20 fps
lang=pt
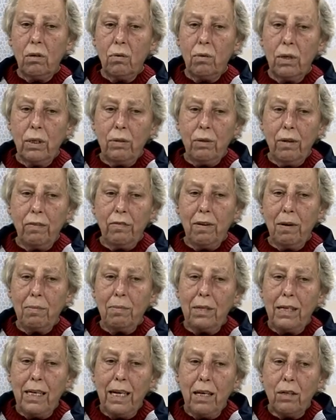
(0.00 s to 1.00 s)
Quando a
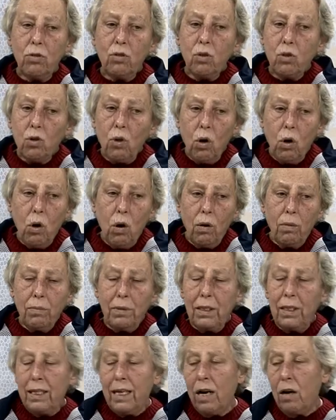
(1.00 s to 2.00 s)
família
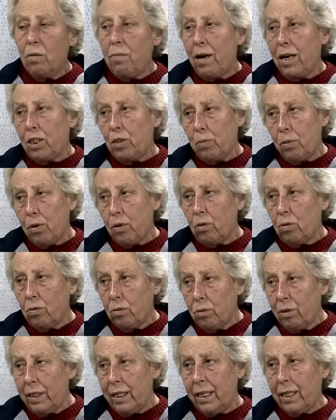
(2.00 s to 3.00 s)
some, não mais
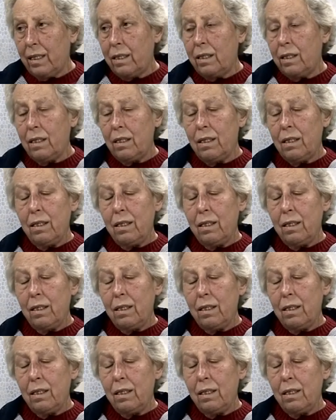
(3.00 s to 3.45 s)
procura,